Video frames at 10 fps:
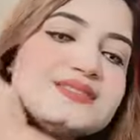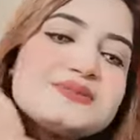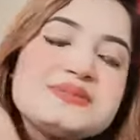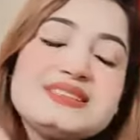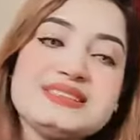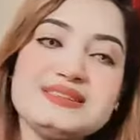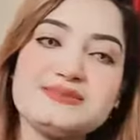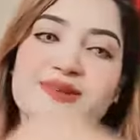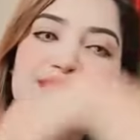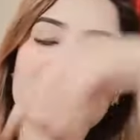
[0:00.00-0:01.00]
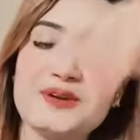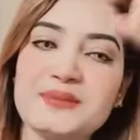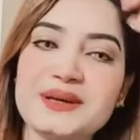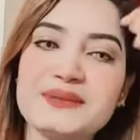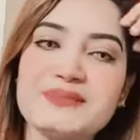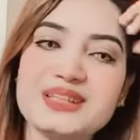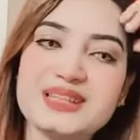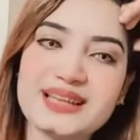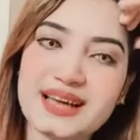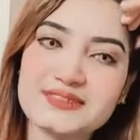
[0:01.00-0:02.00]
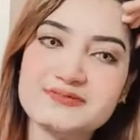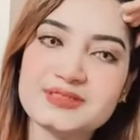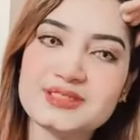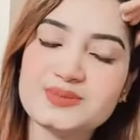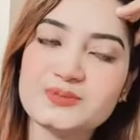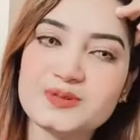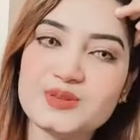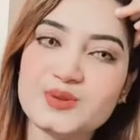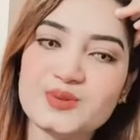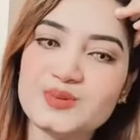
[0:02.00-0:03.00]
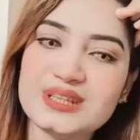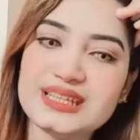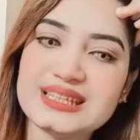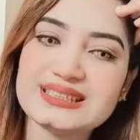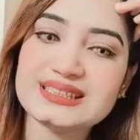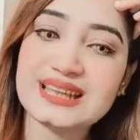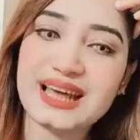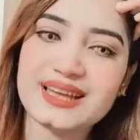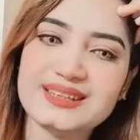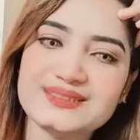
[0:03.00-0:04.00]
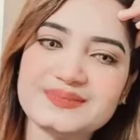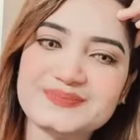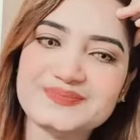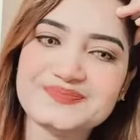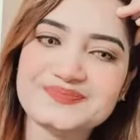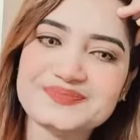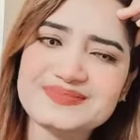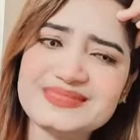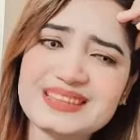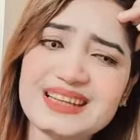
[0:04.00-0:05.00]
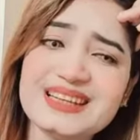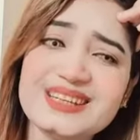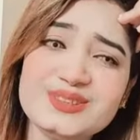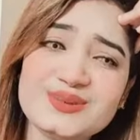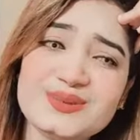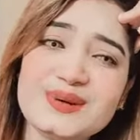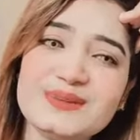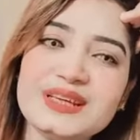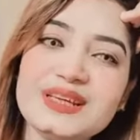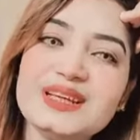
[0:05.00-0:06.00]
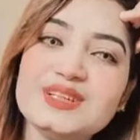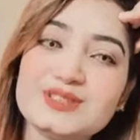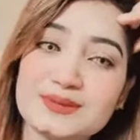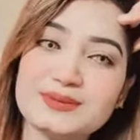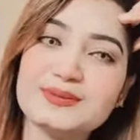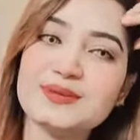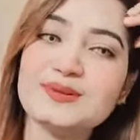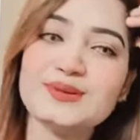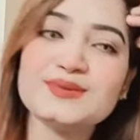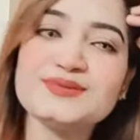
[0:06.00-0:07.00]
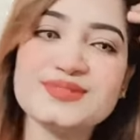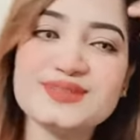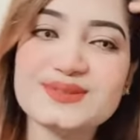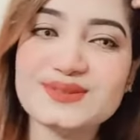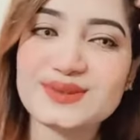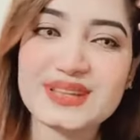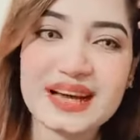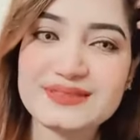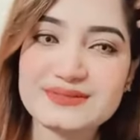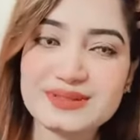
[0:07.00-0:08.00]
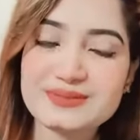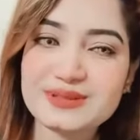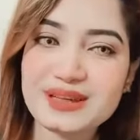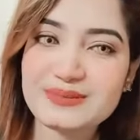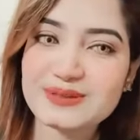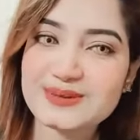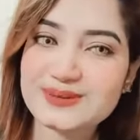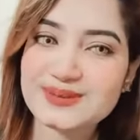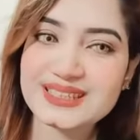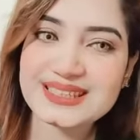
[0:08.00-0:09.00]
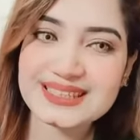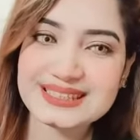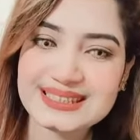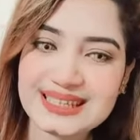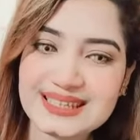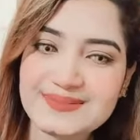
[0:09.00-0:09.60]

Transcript: তুমি রিসিভ করে আনো আমার এমনিতেই আইফোনের প্রতি কোনো উইকনেস নাই এই জন্য আমি সবসময় অন্য ফোন ইউজ করি আইফোনের প্রতি আমার কোনো উইকনেস নাই